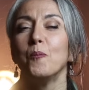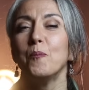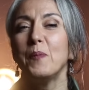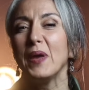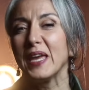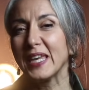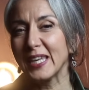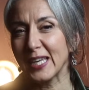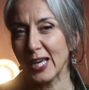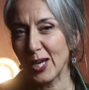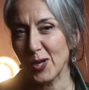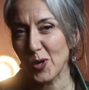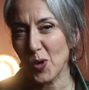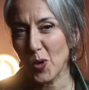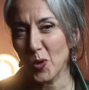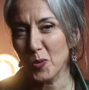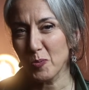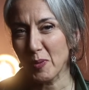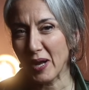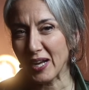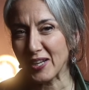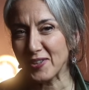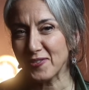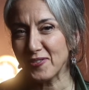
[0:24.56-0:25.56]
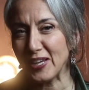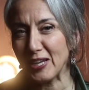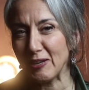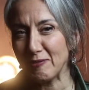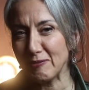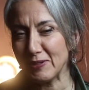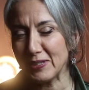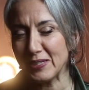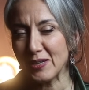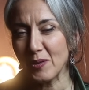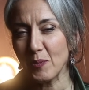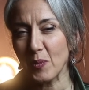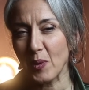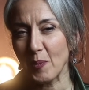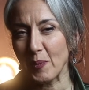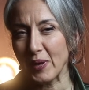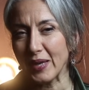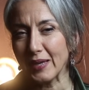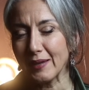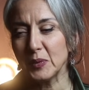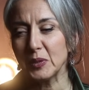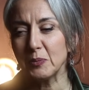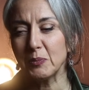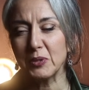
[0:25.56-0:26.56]
bekar olmak ve
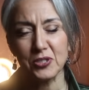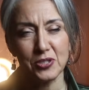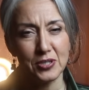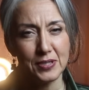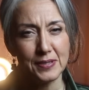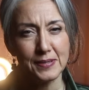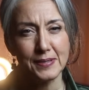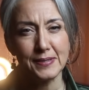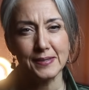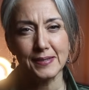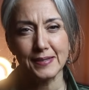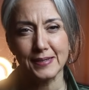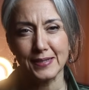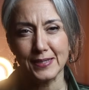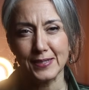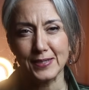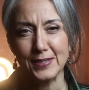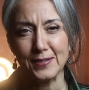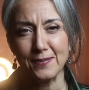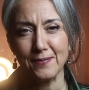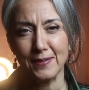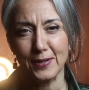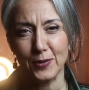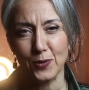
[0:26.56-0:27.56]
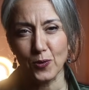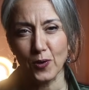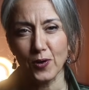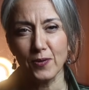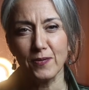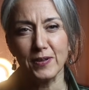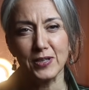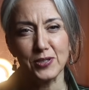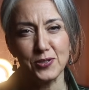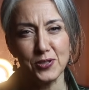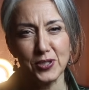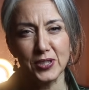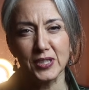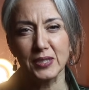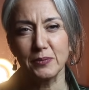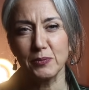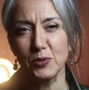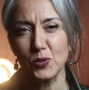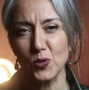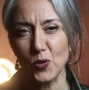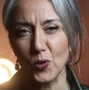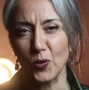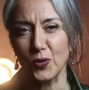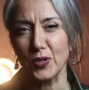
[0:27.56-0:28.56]
evlenememek bir başarısızlık hissi veriyor ve
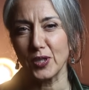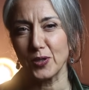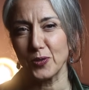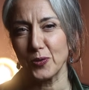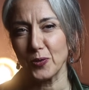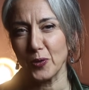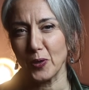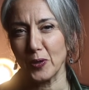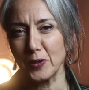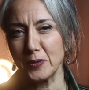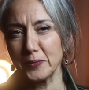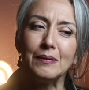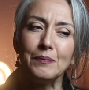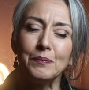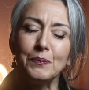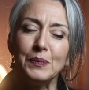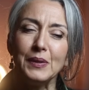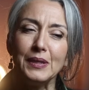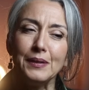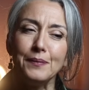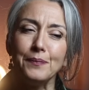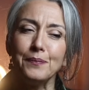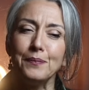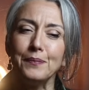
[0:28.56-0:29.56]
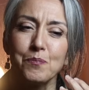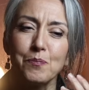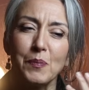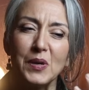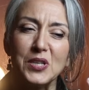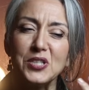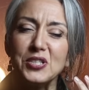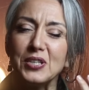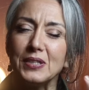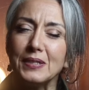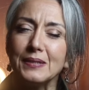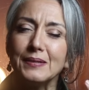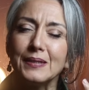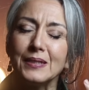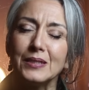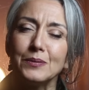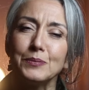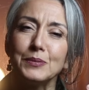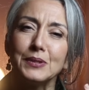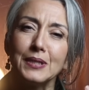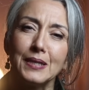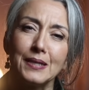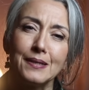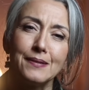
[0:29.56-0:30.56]
canımı çok yakıyor. Bir başarı
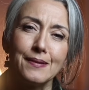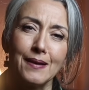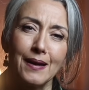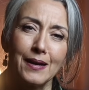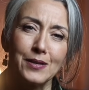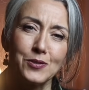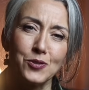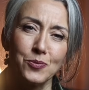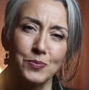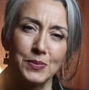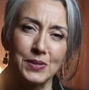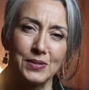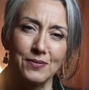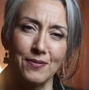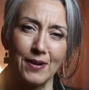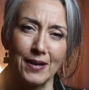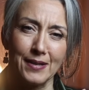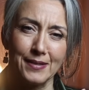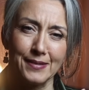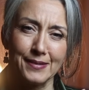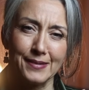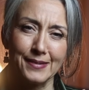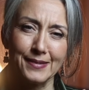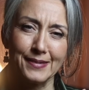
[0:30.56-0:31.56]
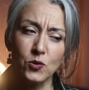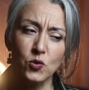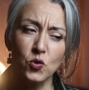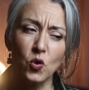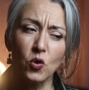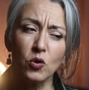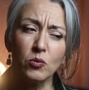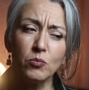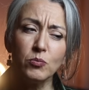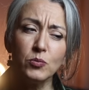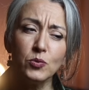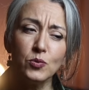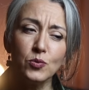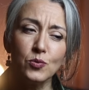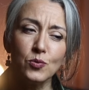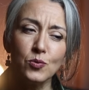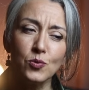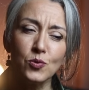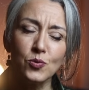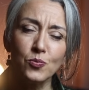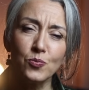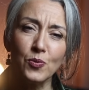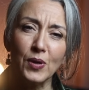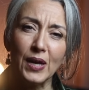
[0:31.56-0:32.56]
tanımına ihtiyacımız var. Çok
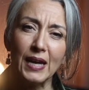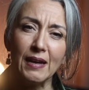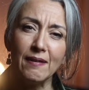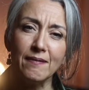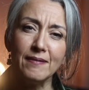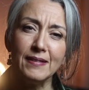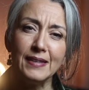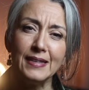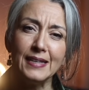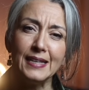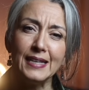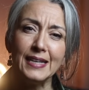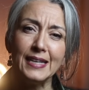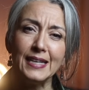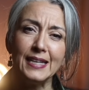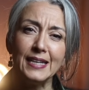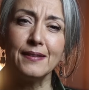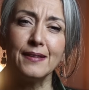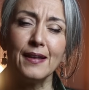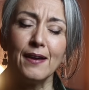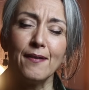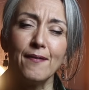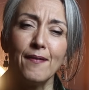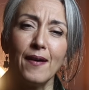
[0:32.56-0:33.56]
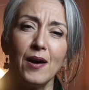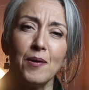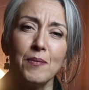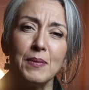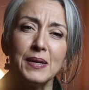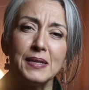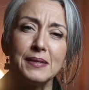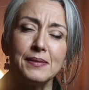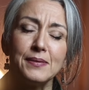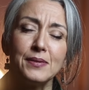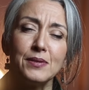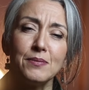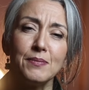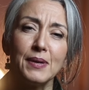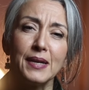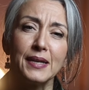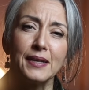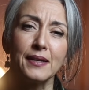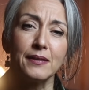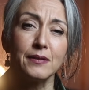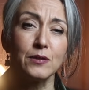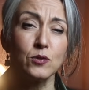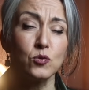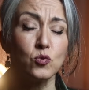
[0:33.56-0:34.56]
mutsuz bir evliliği devam
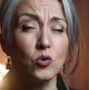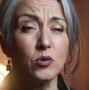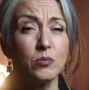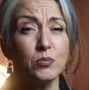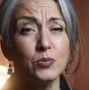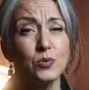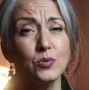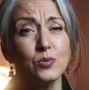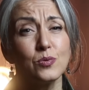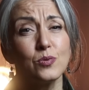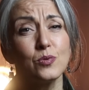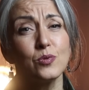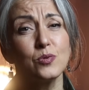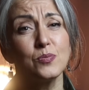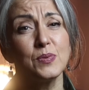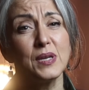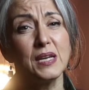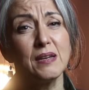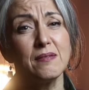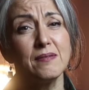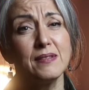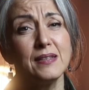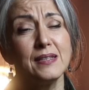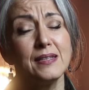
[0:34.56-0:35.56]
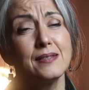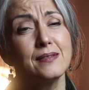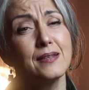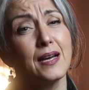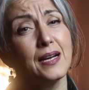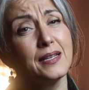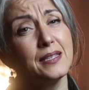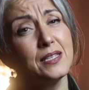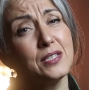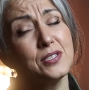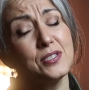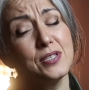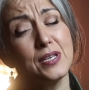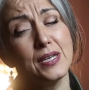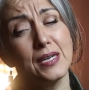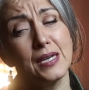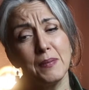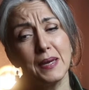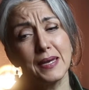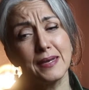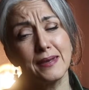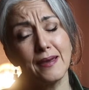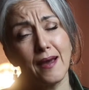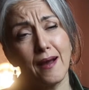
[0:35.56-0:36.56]
ettirmek ya da çok mutsuz bir evliliği sadece
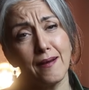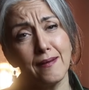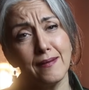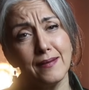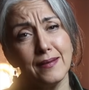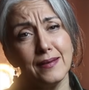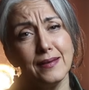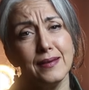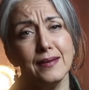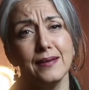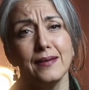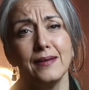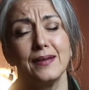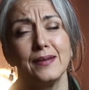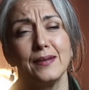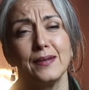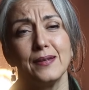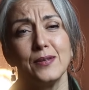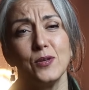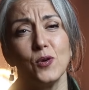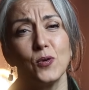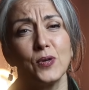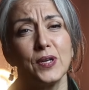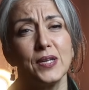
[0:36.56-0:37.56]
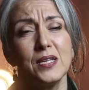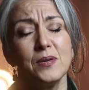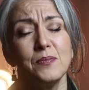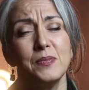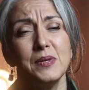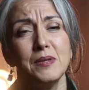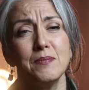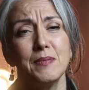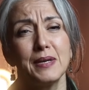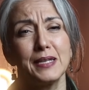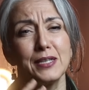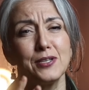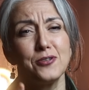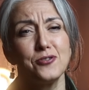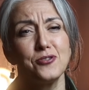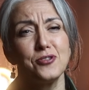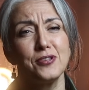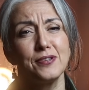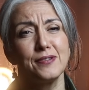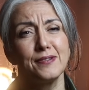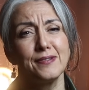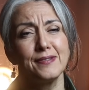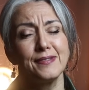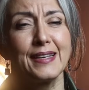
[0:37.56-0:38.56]
bekarlığı yok edebilmek
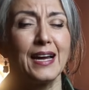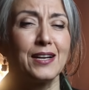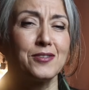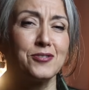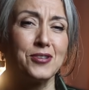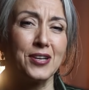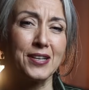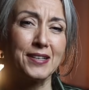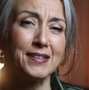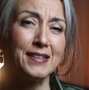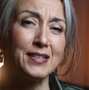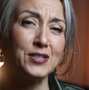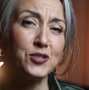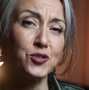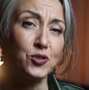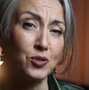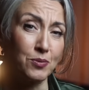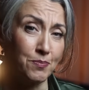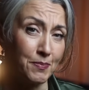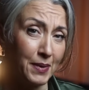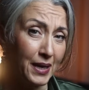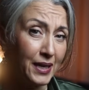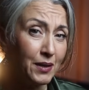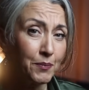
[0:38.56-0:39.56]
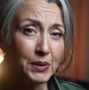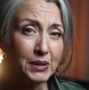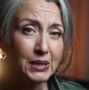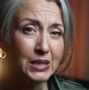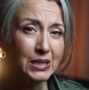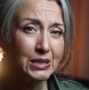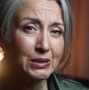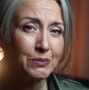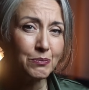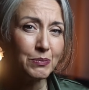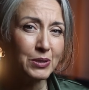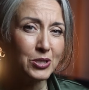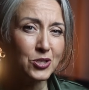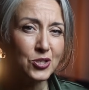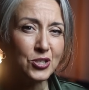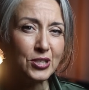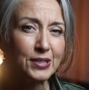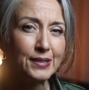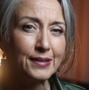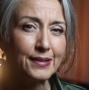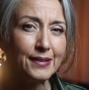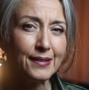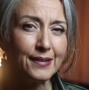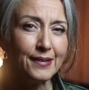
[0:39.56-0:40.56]
için gerçekleştirmek midir
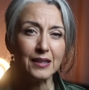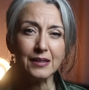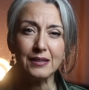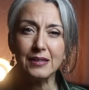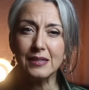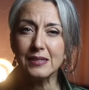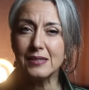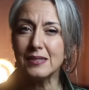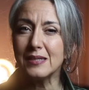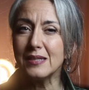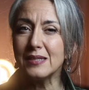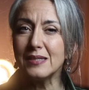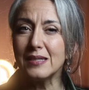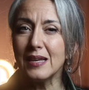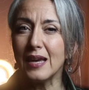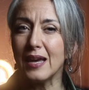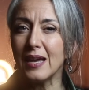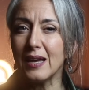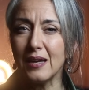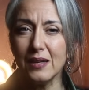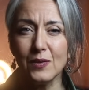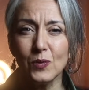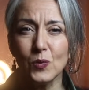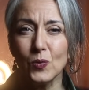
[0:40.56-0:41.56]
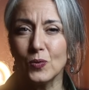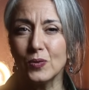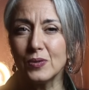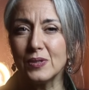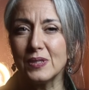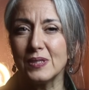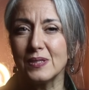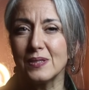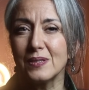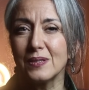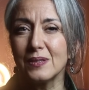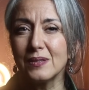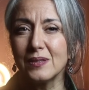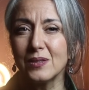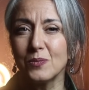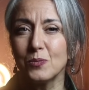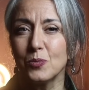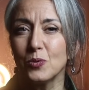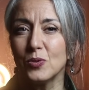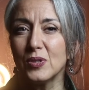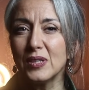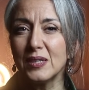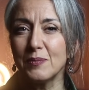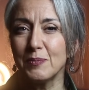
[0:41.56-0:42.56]
başarı? Ya da size en uygun insanı
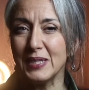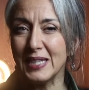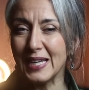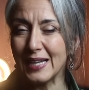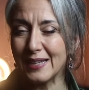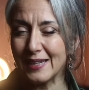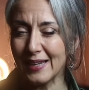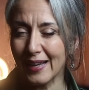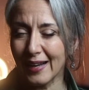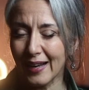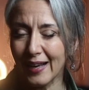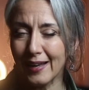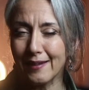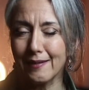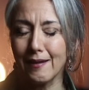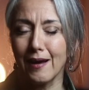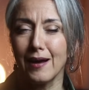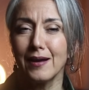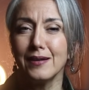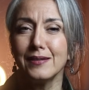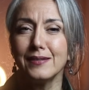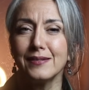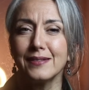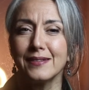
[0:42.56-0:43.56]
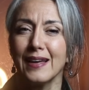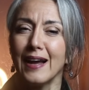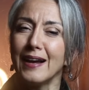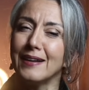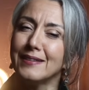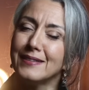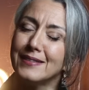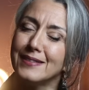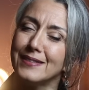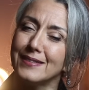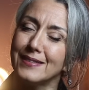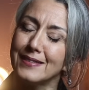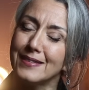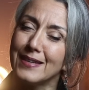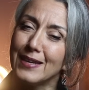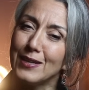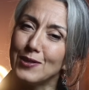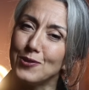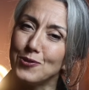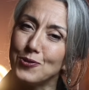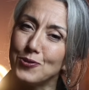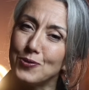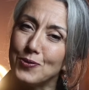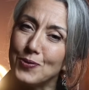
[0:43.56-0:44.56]
bulabilene kadar kendinizi
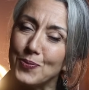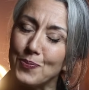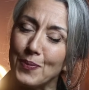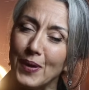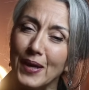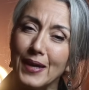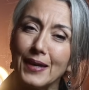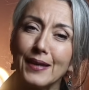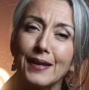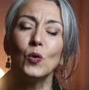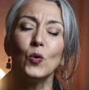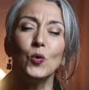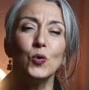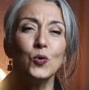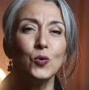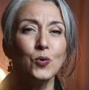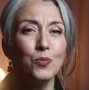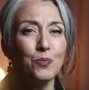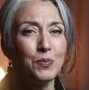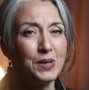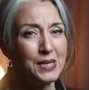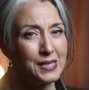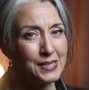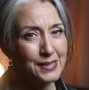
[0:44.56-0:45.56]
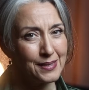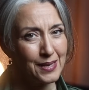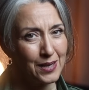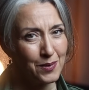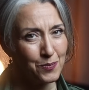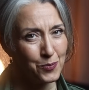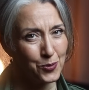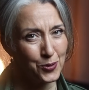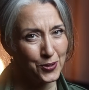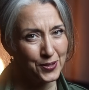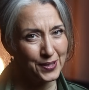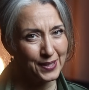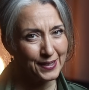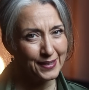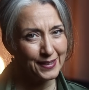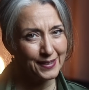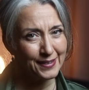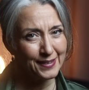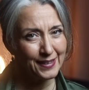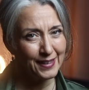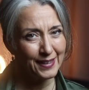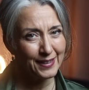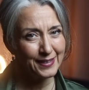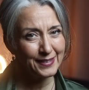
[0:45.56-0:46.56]
geliştirmek, uygun bir insan bulana
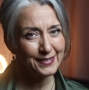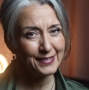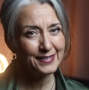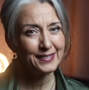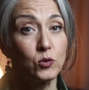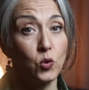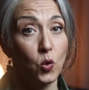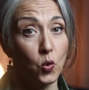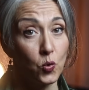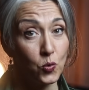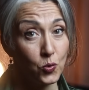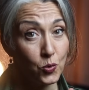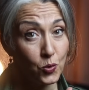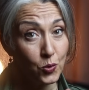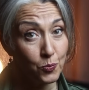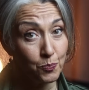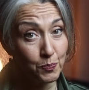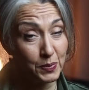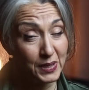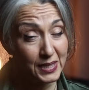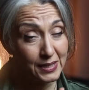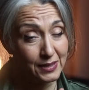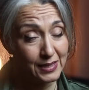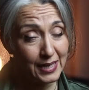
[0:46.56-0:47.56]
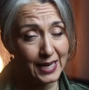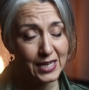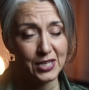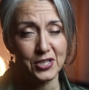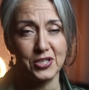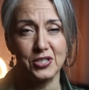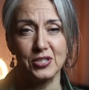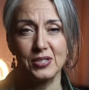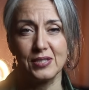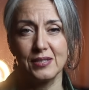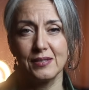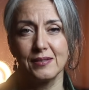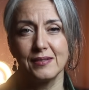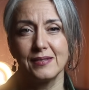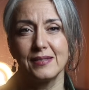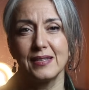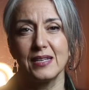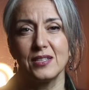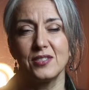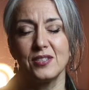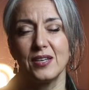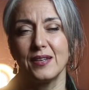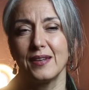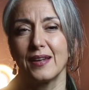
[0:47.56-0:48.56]
kadar, doğru bir eş
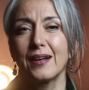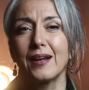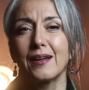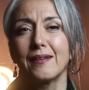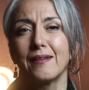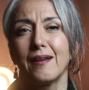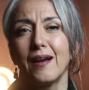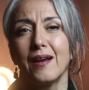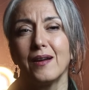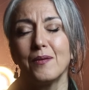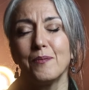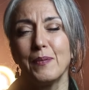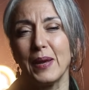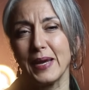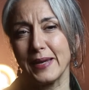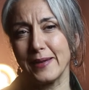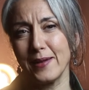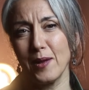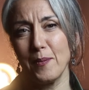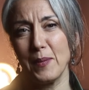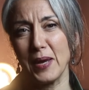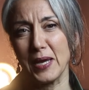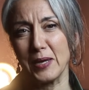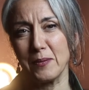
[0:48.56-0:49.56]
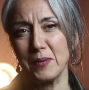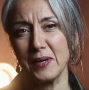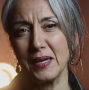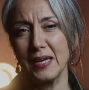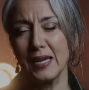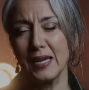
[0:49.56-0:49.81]
seçene kadar beklemek mi?